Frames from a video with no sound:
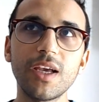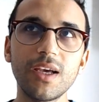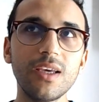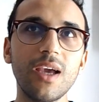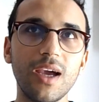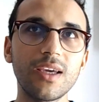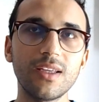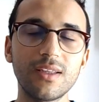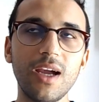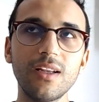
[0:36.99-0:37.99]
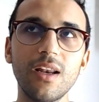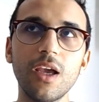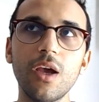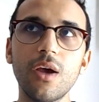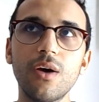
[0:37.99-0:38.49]
هي اكيد ضاعت لي
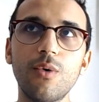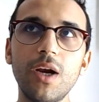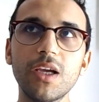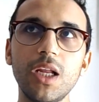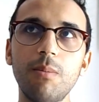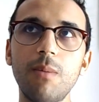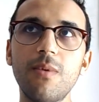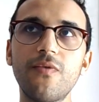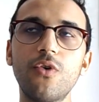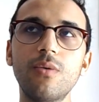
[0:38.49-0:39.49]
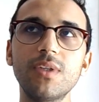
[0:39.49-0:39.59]
ولكن بالمفهوم